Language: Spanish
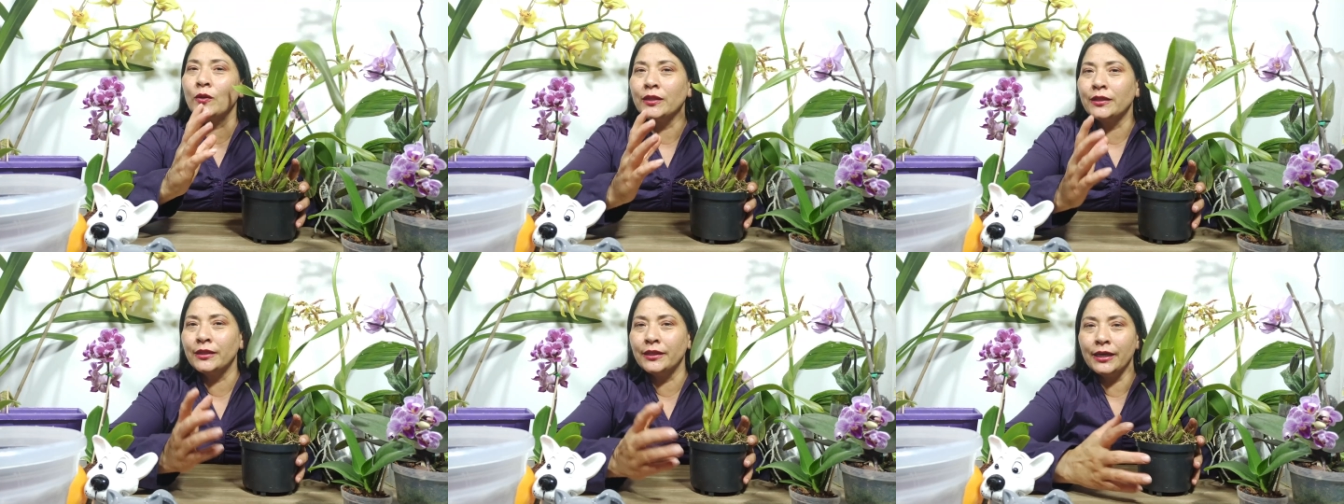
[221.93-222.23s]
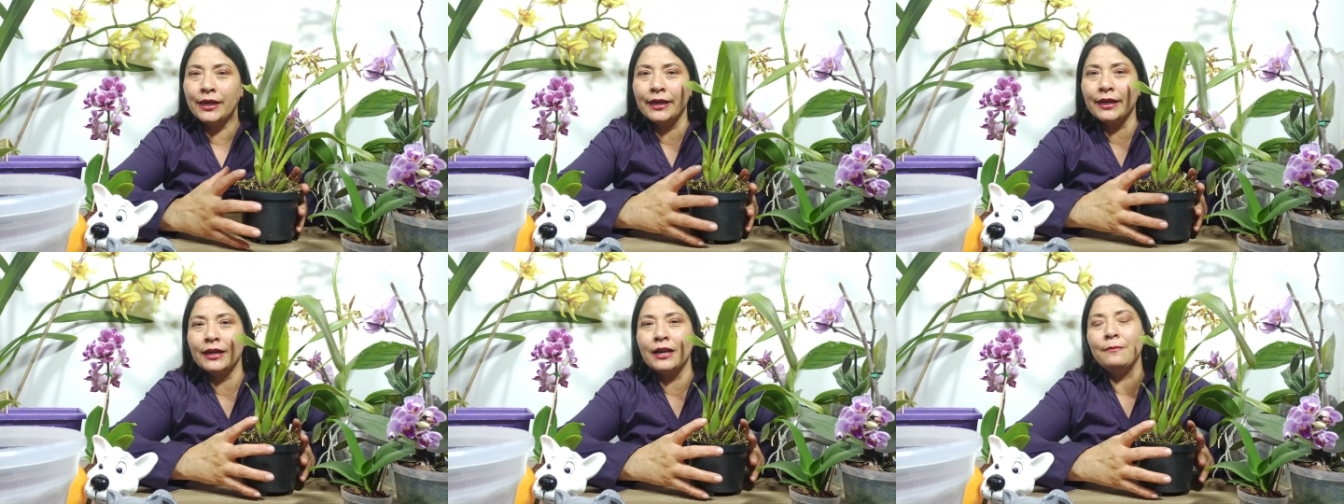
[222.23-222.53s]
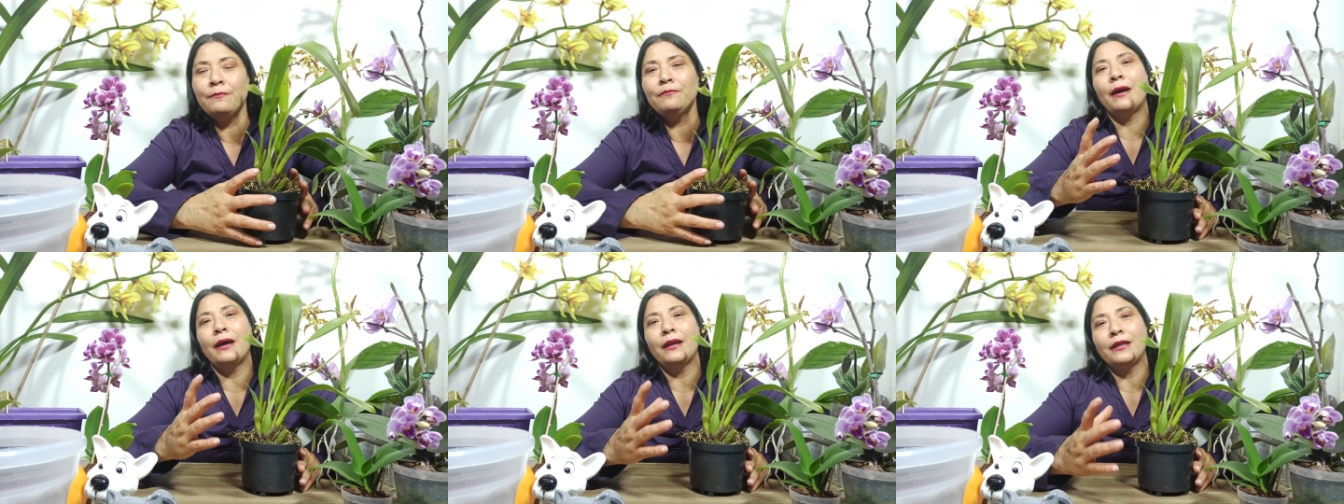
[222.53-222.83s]
de
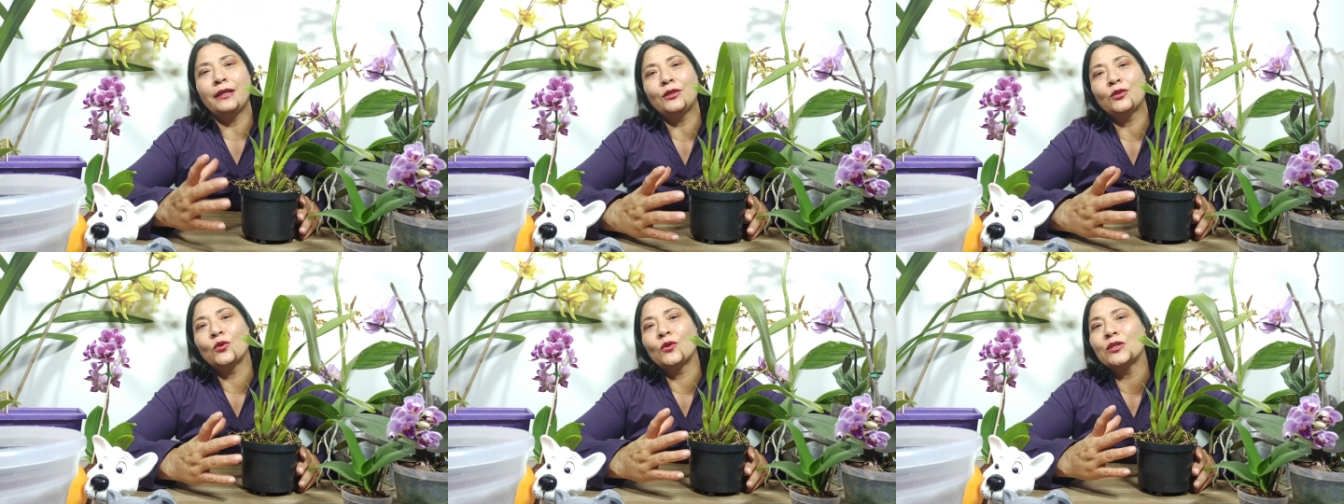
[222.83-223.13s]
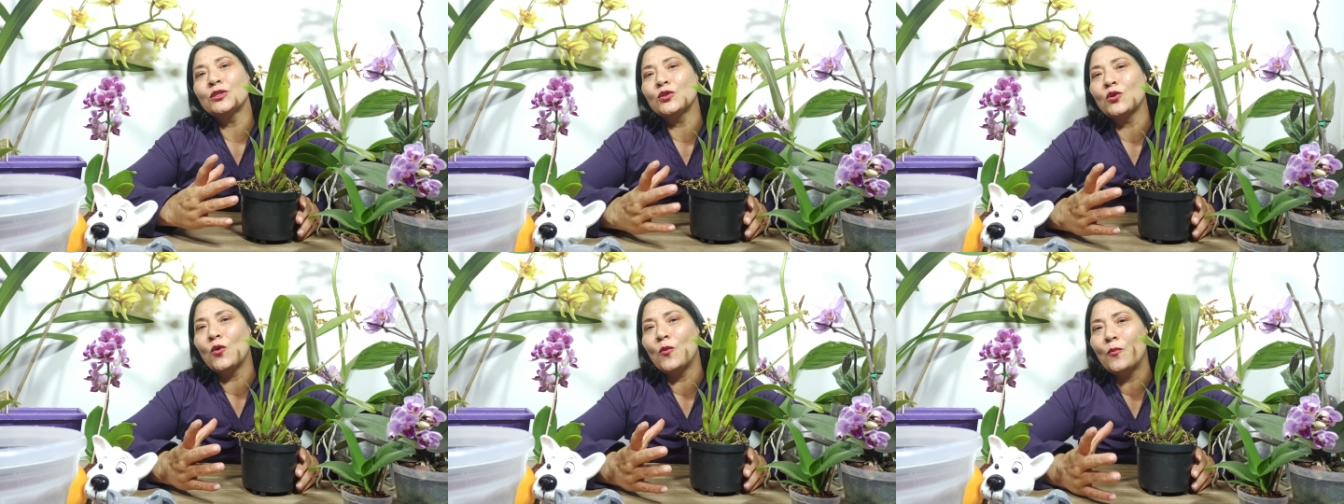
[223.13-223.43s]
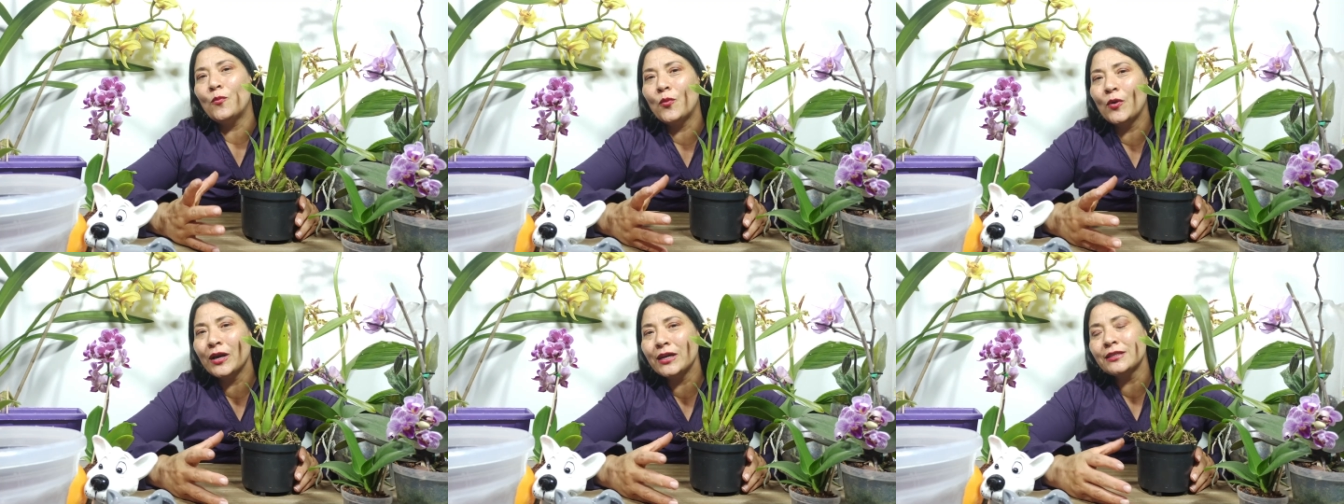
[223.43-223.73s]
tierra, palito
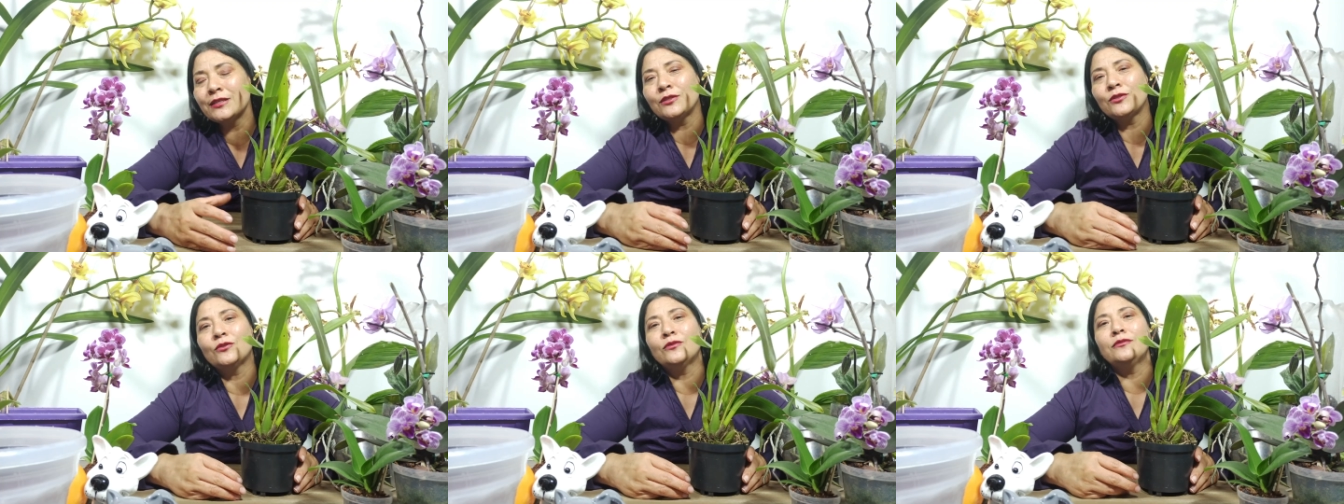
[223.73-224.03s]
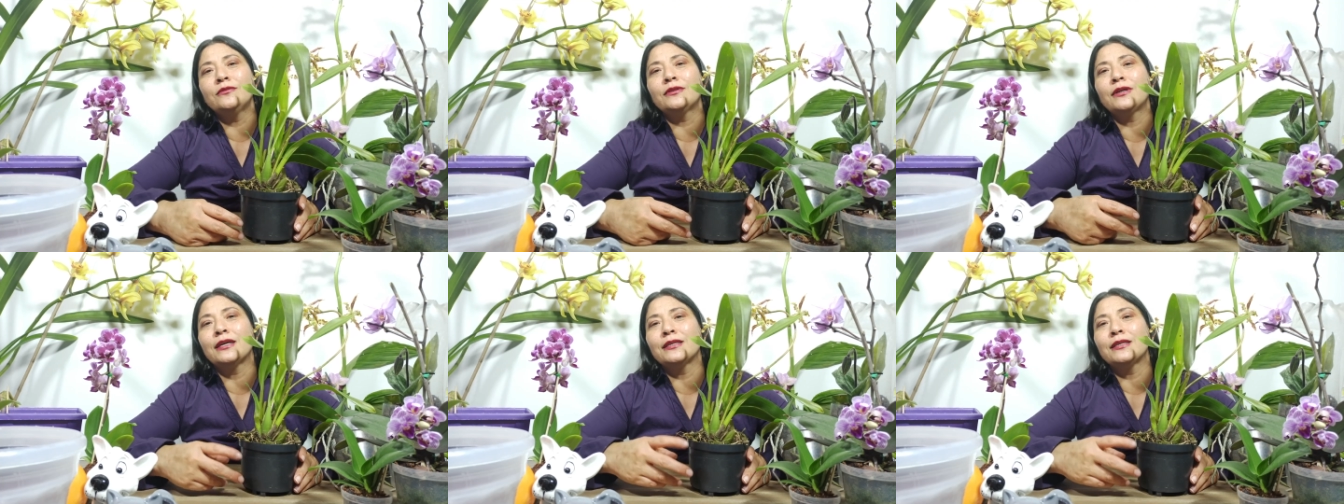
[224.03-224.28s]
descompuesto,